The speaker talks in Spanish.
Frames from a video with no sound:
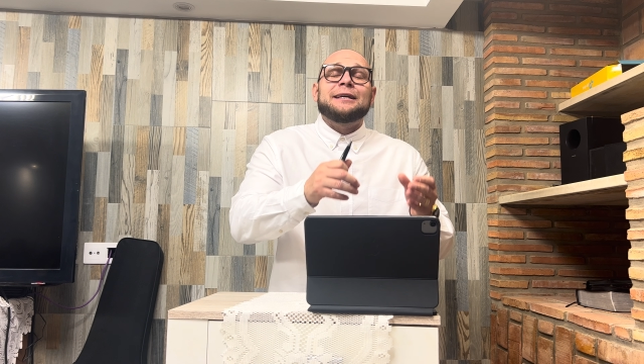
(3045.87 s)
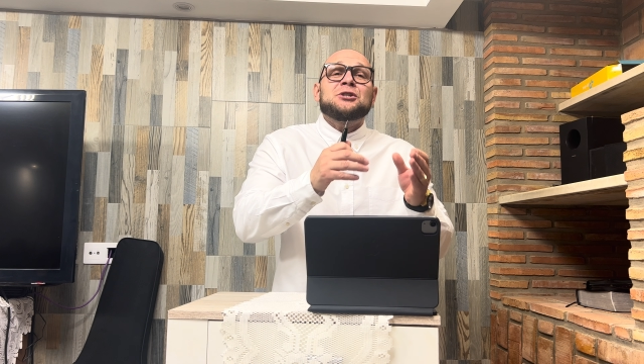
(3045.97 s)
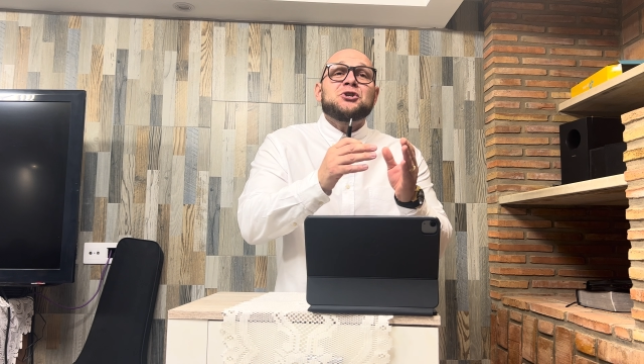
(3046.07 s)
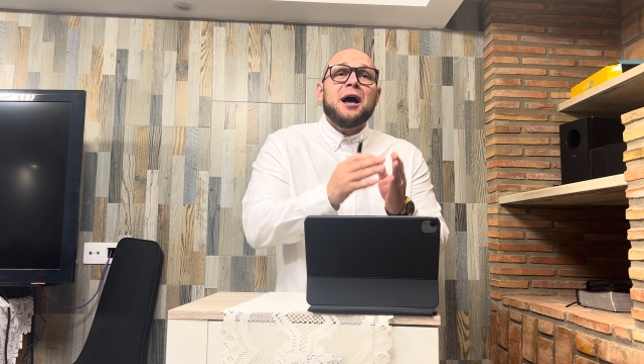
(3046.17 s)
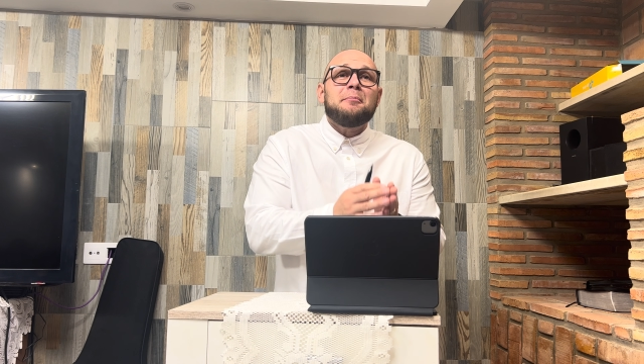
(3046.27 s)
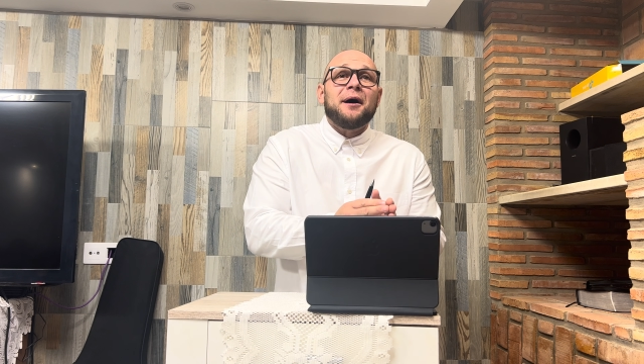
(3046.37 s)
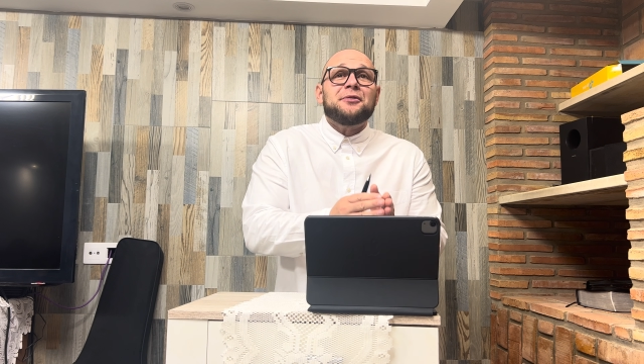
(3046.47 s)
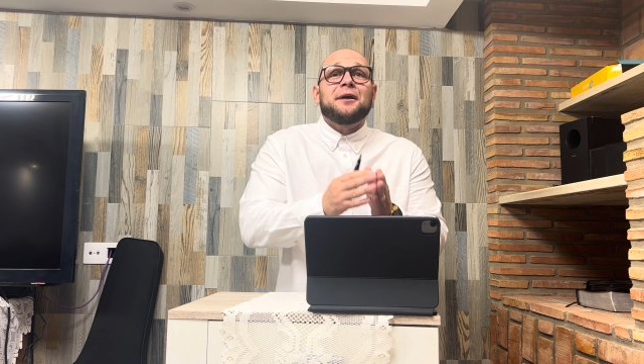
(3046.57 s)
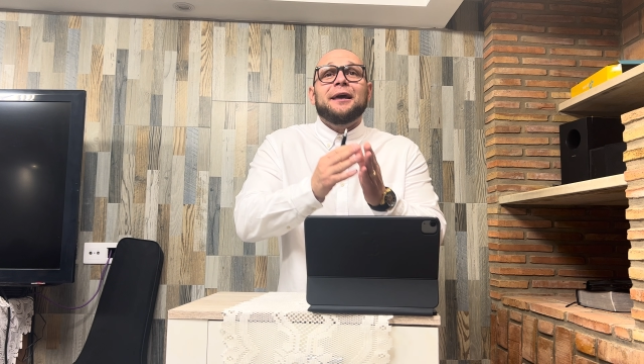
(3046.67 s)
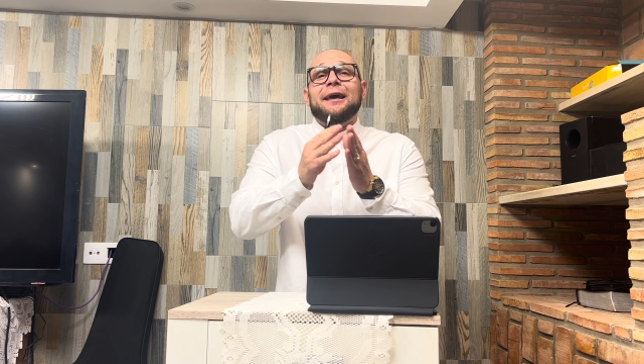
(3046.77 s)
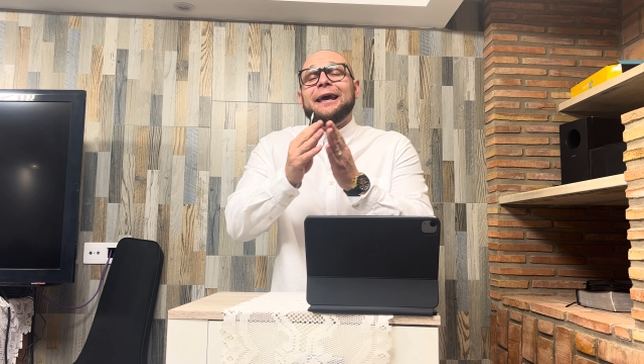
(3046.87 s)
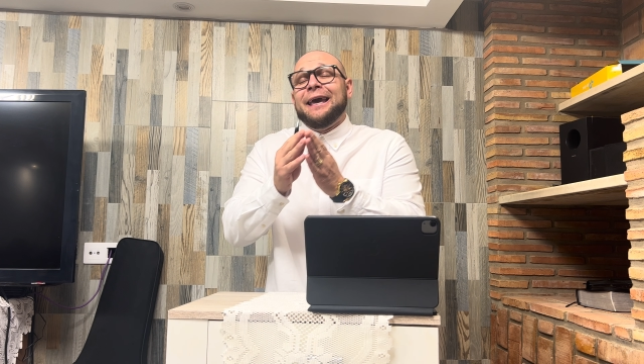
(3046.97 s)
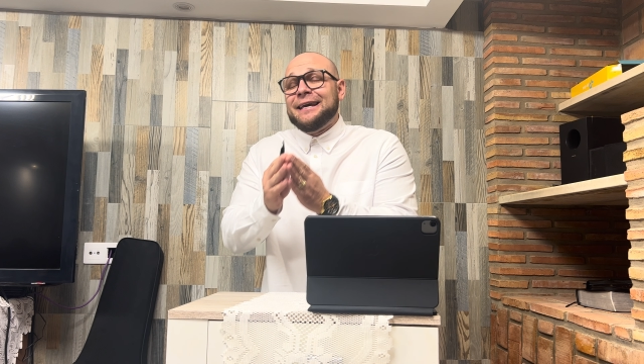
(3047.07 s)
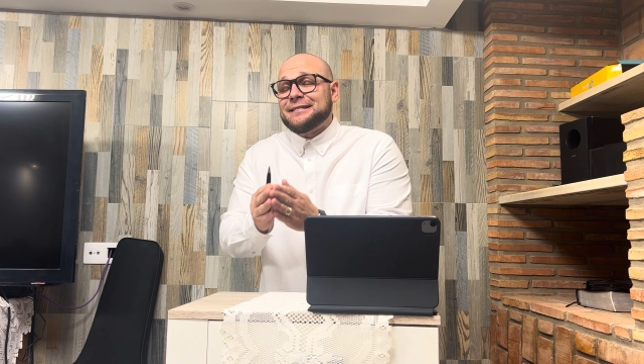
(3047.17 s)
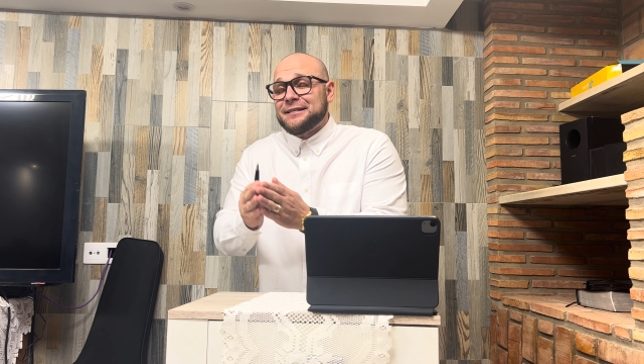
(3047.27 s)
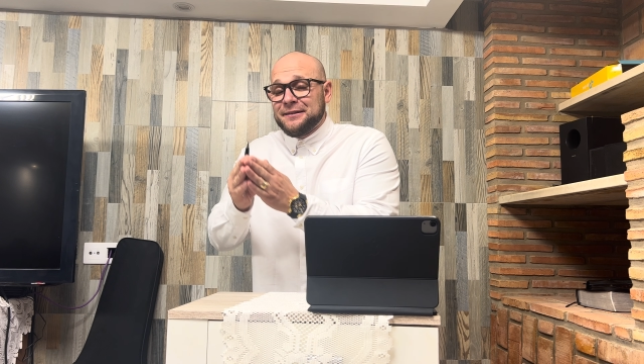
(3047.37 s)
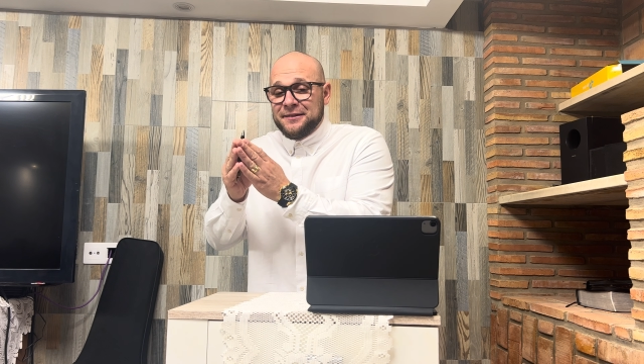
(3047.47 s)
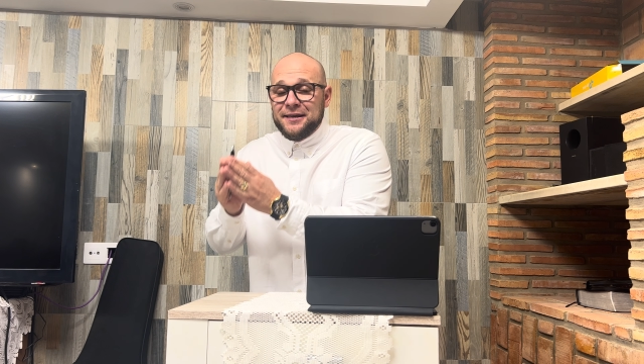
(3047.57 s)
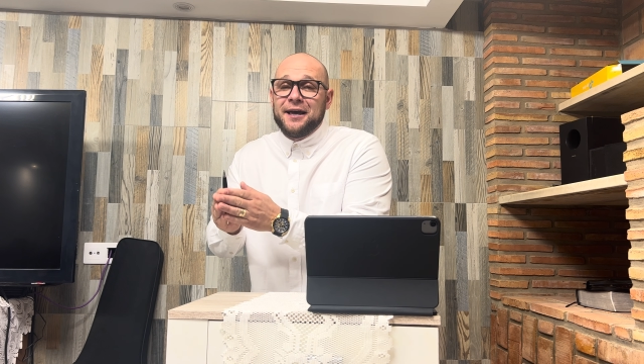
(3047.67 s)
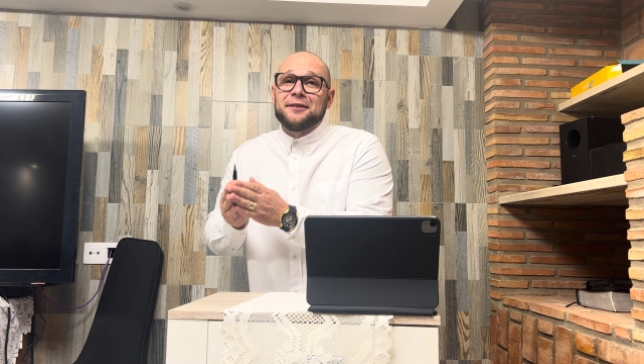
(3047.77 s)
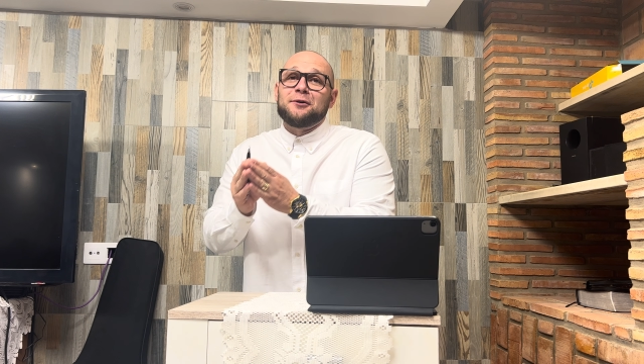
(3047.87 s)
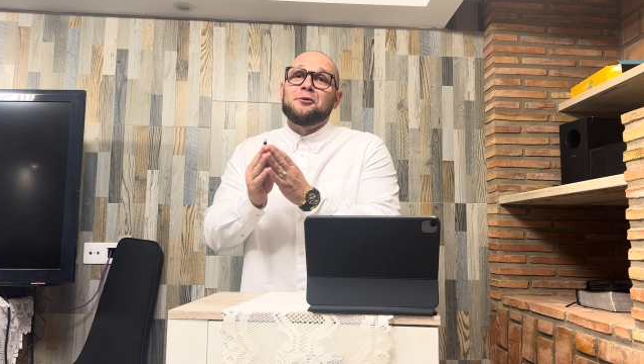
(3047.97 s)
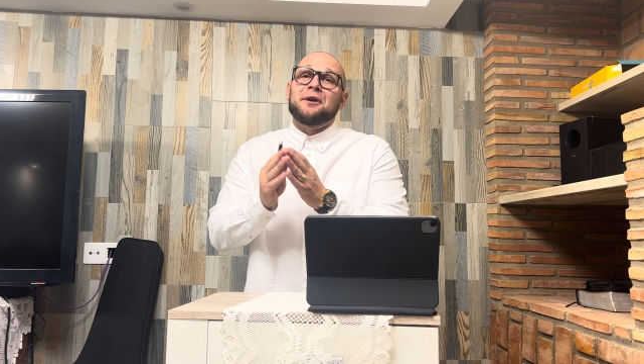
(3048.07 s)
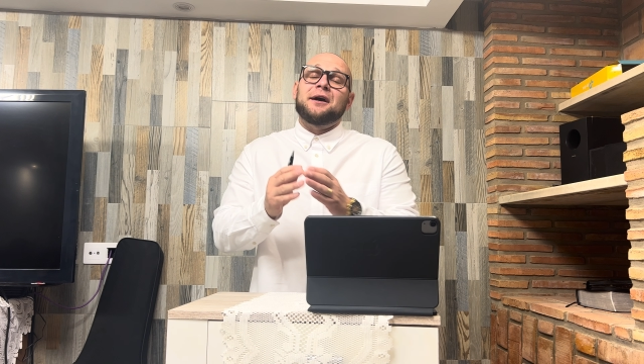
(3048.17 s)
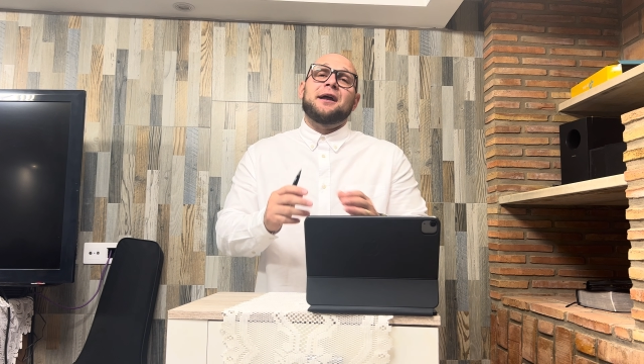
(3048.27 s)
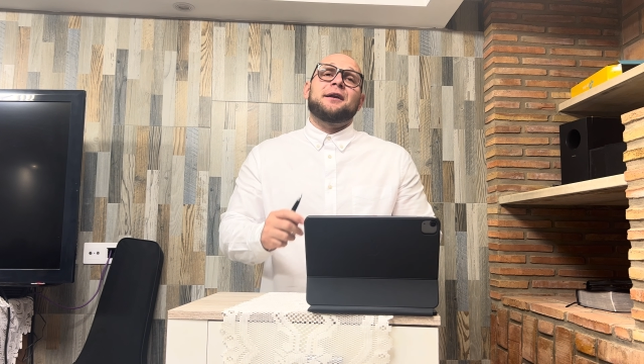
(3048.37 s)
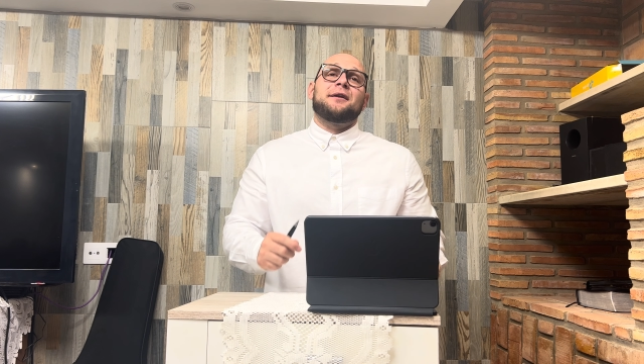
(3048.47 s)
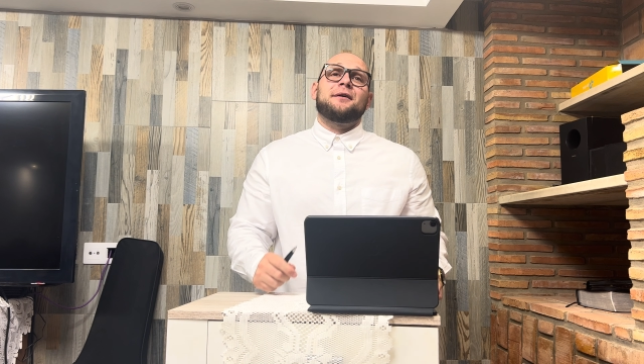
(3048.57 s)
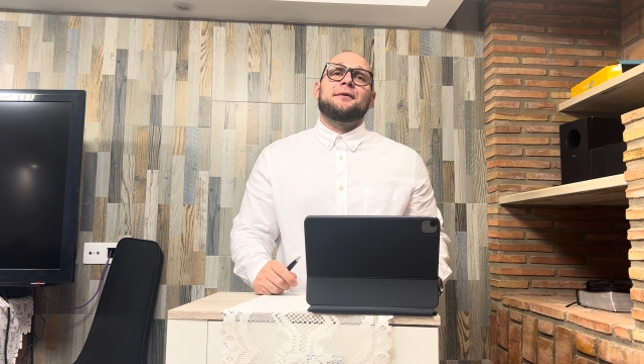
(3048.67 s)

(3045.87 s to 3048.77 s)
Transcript: Shabbat es día de congregar